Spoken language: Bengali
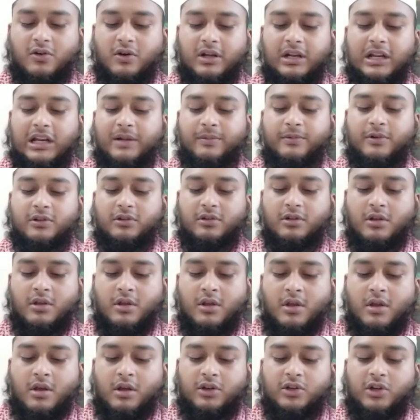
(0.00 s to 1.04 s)
হওয়ার আলামত
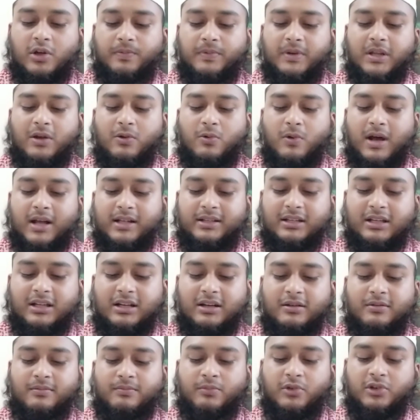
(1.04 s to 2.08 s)
স্বপ্নে
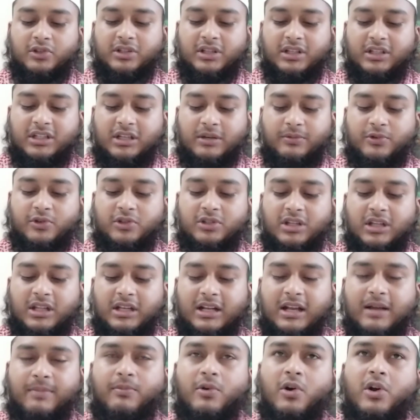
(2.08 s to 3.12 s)
ওয়াজের মজলিসে বসতে
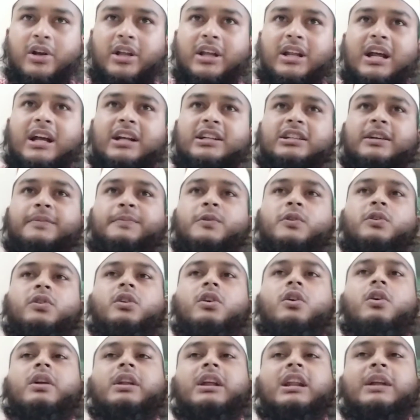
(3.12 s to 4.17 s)
দেখা মনের আশা
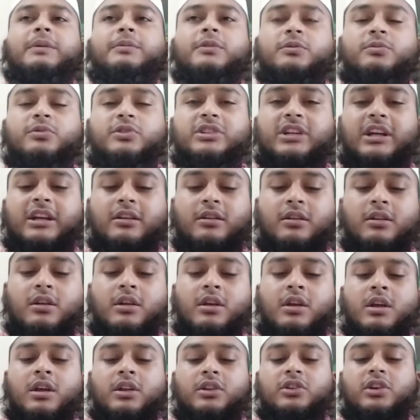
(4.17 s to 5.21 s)
পূর্ণ হওয়ার আলামত বোঝায়
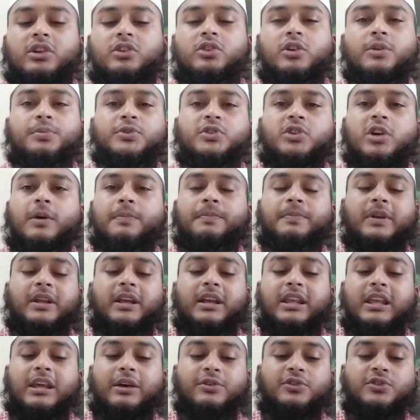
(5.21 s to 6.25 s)
তদ্রুপ
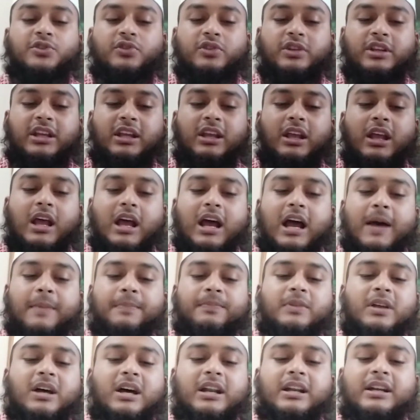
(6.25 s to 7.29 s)
স্বপ্নে কেউ যদি
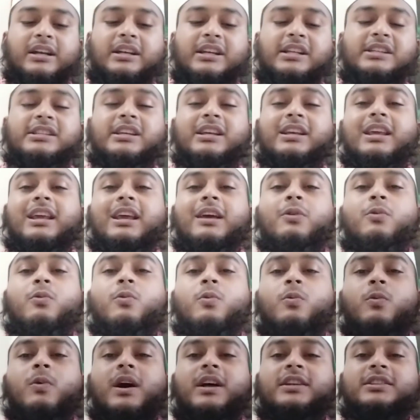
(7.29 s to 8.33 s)
আপনার নিজেকে
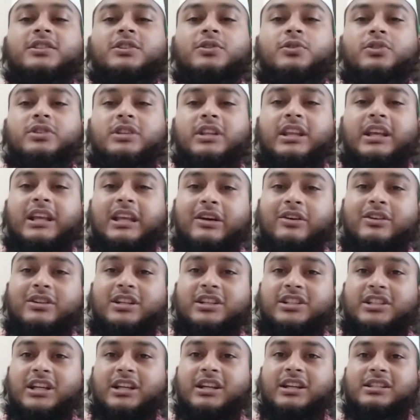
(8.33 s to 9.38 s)
ওয়াজ করতে দেখে
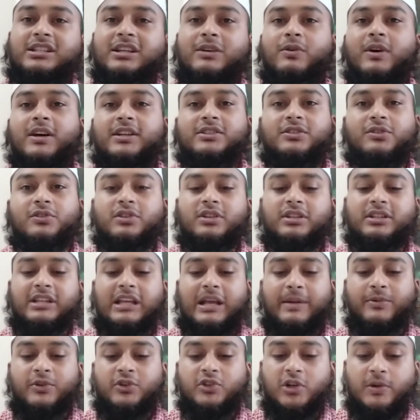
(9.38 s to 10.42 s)
অর্থাৎ সে নিজে ওয়াজ করতেছে
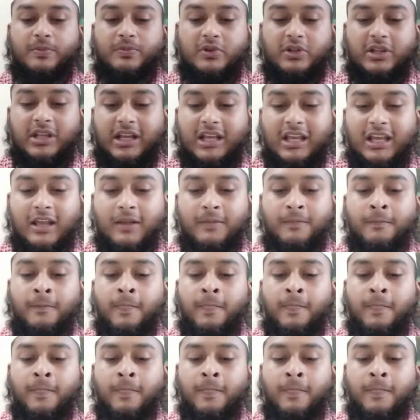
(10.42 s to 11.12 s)
এমন স্বপ্ন দেখে